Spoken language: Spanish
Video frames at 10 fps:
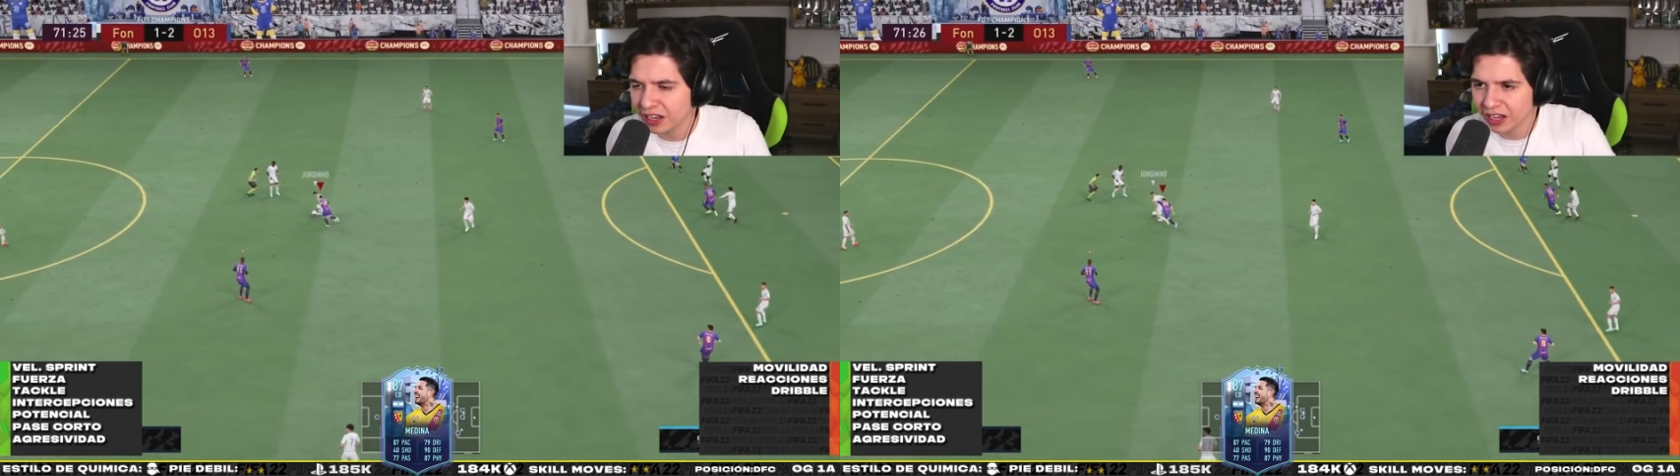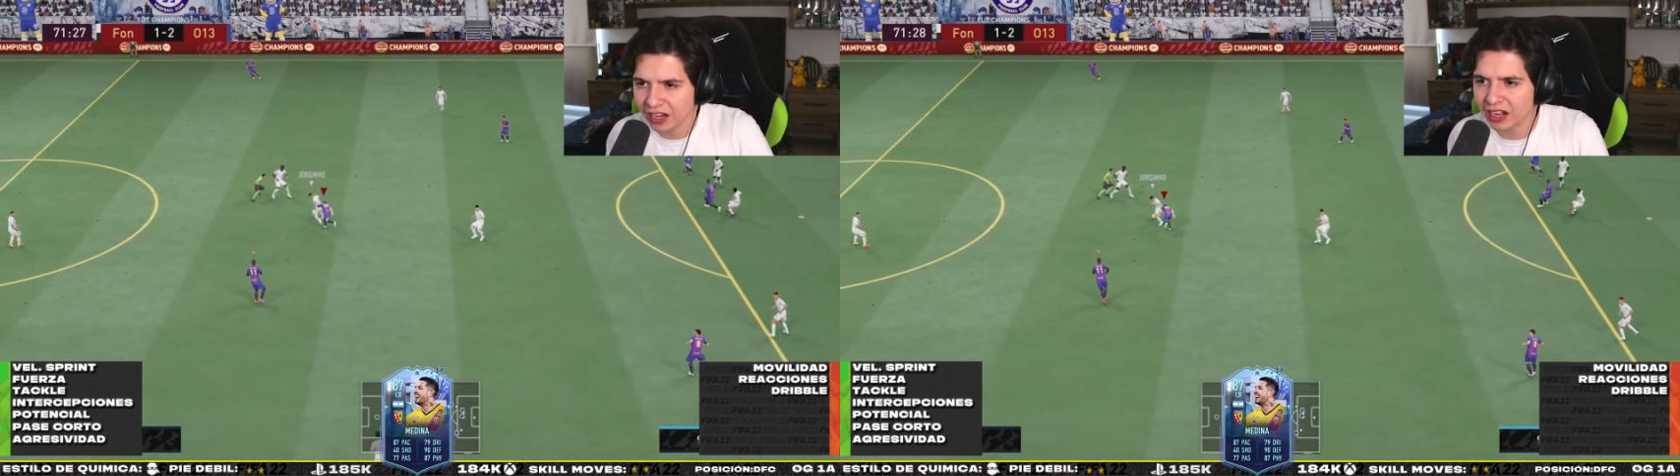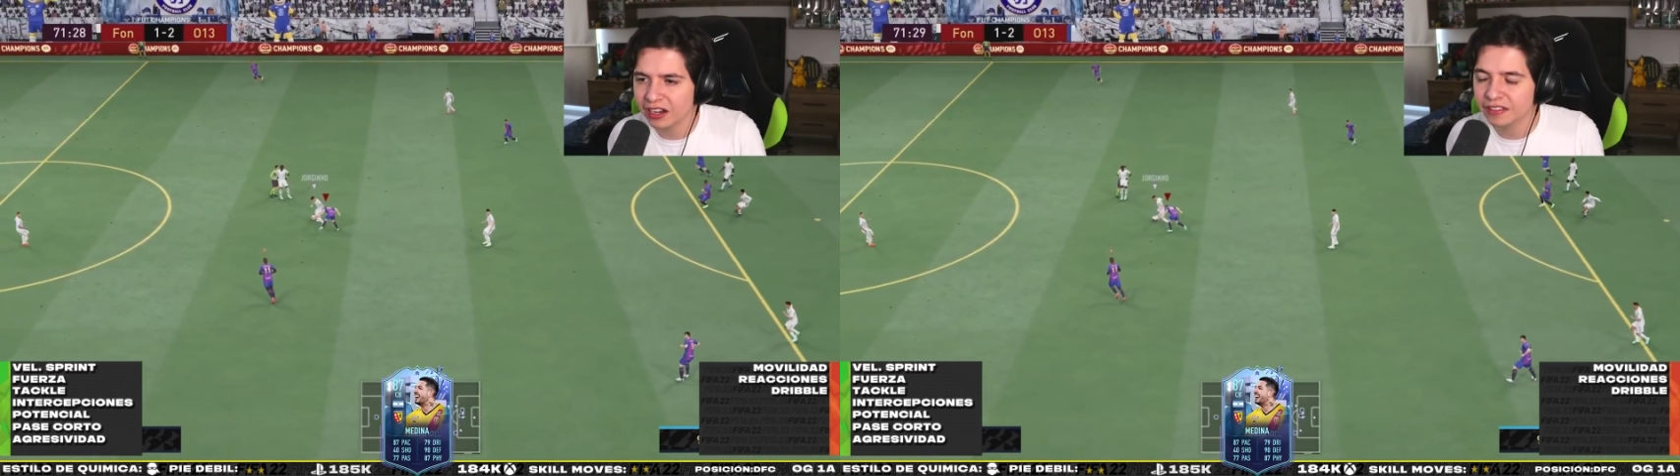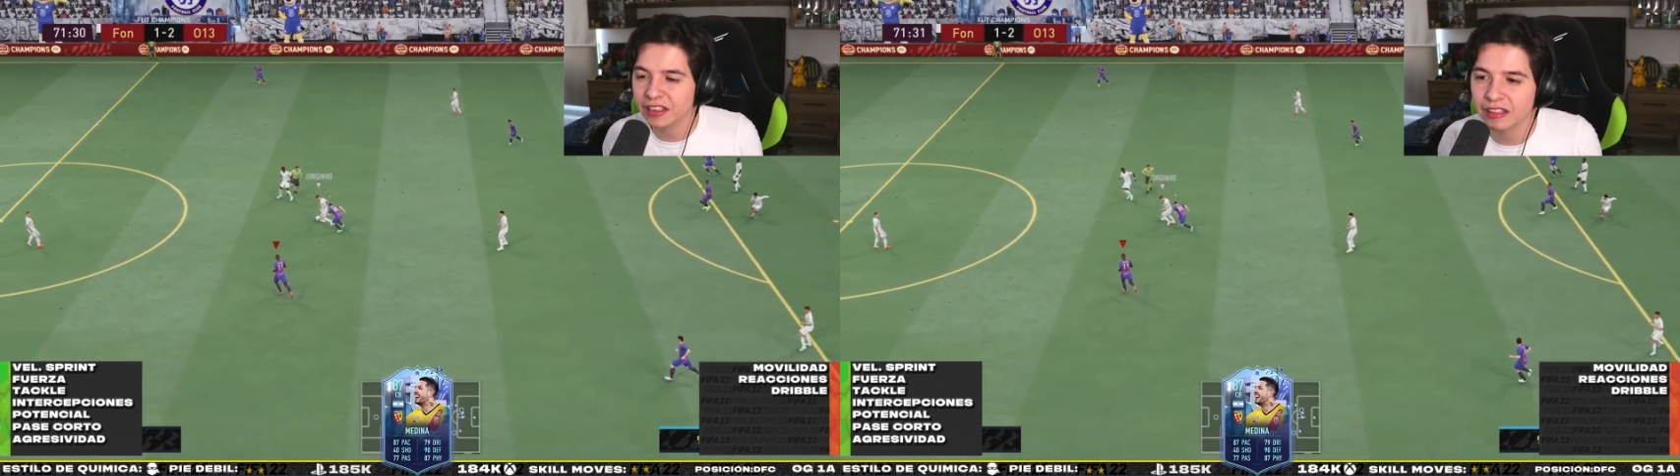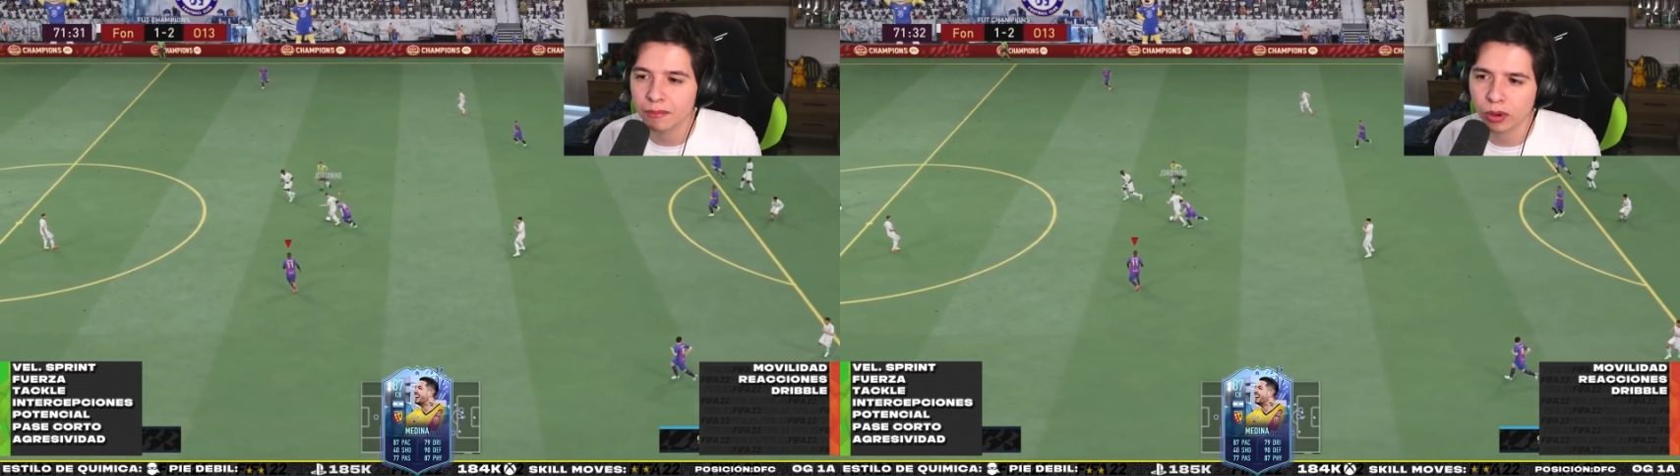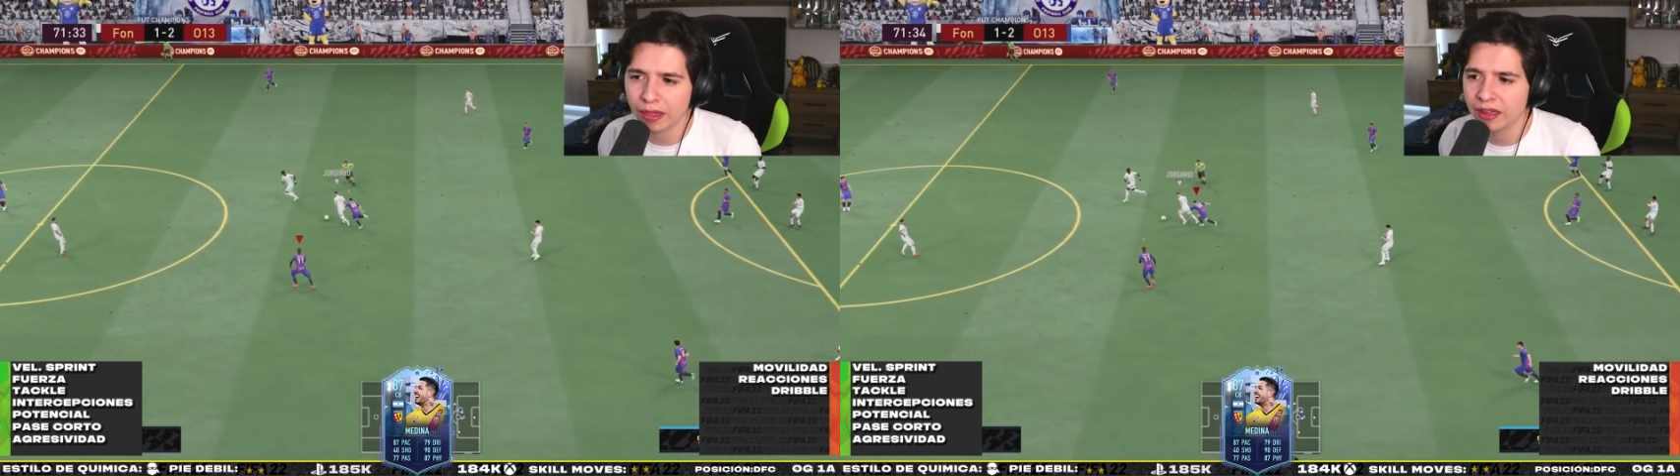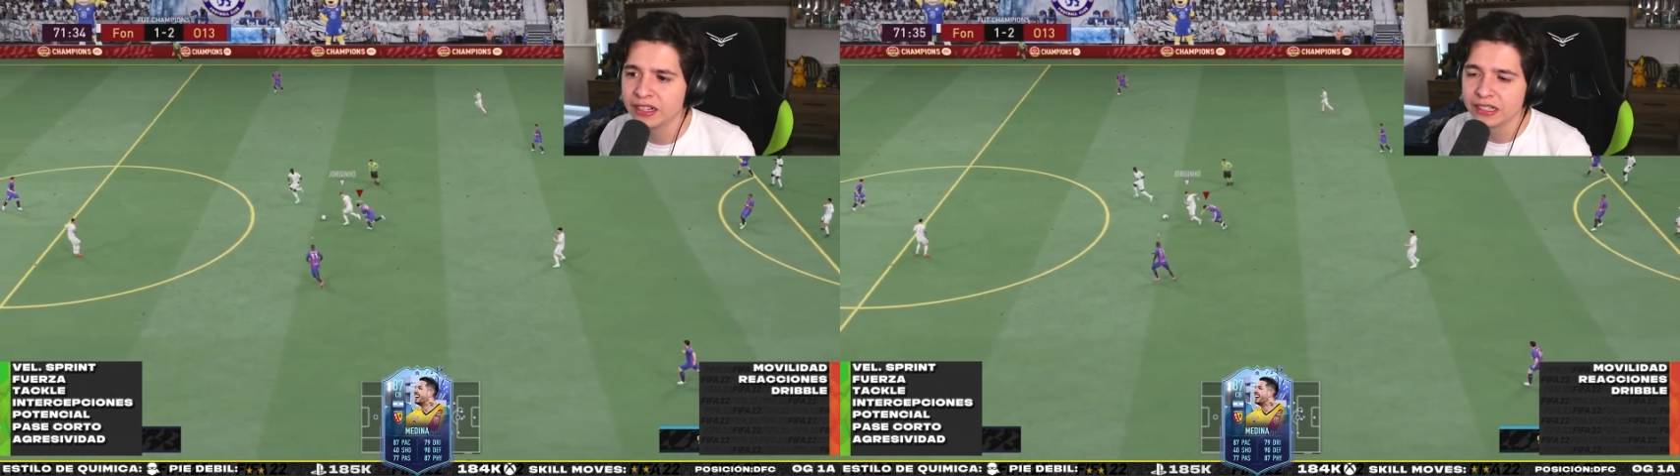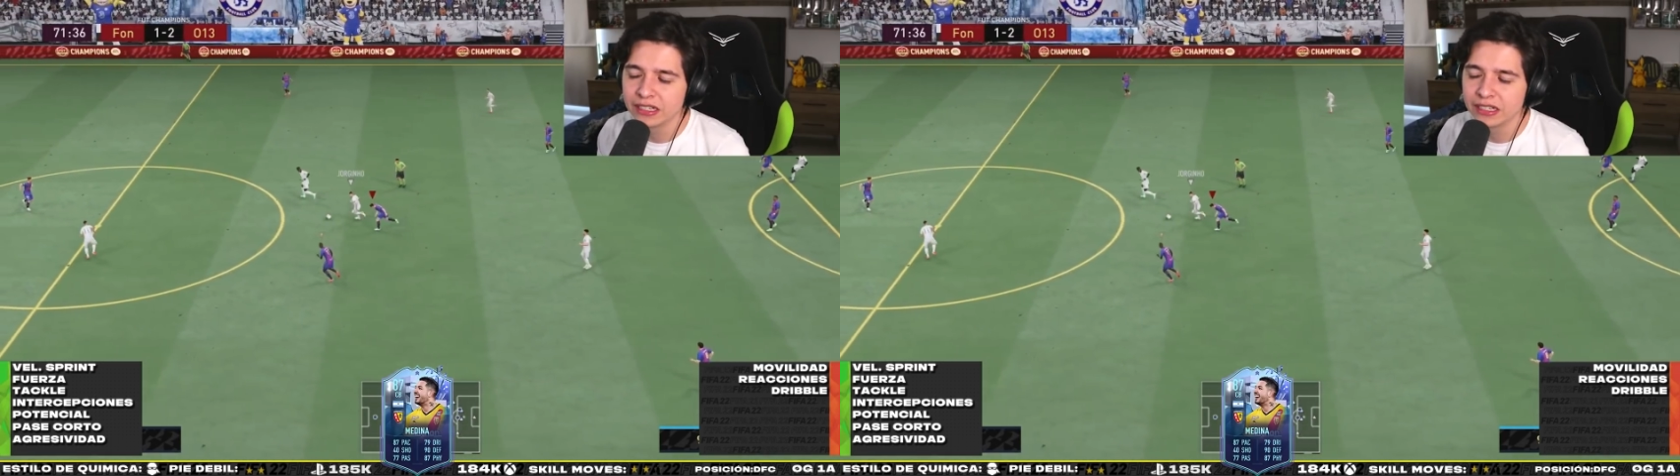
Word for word: general en esta temporada